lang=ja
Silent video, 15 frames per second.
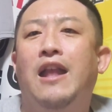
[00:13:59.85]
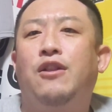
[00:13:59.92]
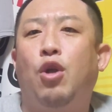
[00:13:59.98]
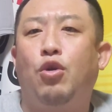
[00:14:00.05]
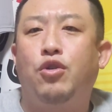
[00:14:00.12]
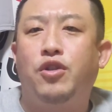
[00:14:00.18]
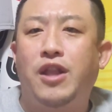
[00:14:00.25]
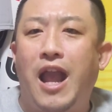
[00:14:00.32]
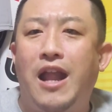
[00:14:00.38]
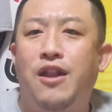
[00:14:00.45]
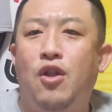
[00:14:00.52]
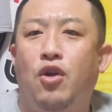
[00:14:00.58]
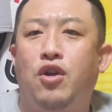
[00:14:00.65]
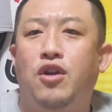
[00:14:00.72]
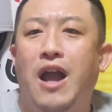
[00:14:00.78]
得点
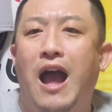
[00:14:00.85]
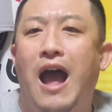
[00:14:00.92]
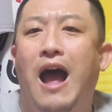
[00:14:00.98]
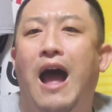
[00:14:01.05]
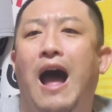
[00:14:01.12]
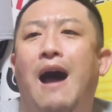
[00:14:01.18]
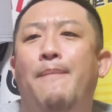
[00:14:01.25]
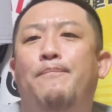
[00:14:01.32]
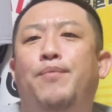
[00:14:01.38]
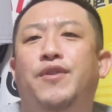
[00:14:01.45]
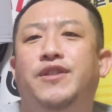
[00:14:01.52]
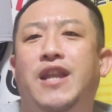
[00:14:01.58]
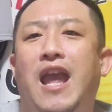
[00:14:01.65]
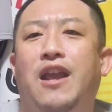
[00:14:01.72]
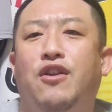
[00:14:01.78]
力がアップ
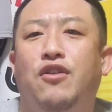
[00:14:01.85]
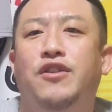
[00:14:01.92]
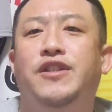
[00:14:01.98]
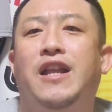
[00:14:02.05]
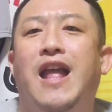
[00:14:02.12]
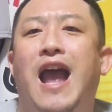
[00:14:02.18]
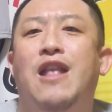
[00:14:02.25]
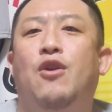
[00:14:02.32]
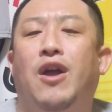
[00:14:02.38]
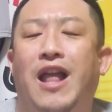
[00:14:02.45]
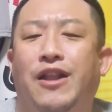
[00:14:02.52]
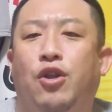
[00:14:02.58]
していくんじゃないのかな